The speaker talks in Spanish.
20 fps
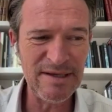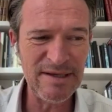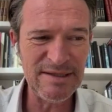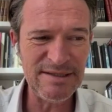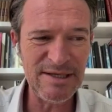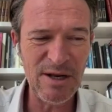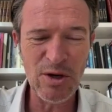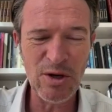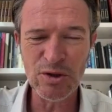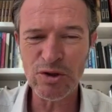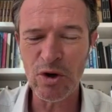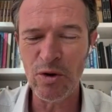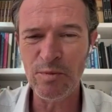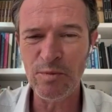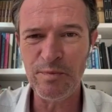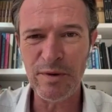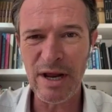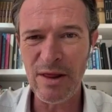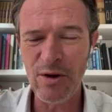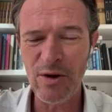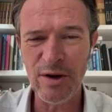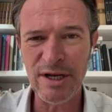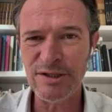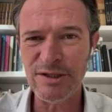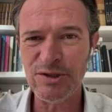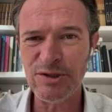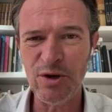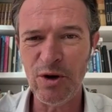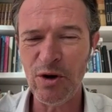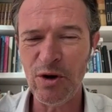si los
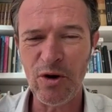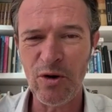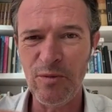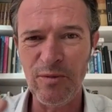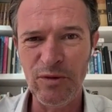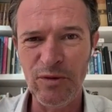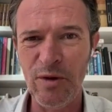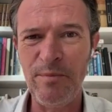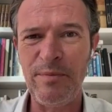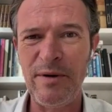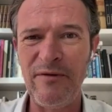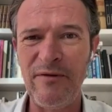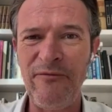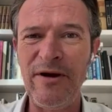compradores no, no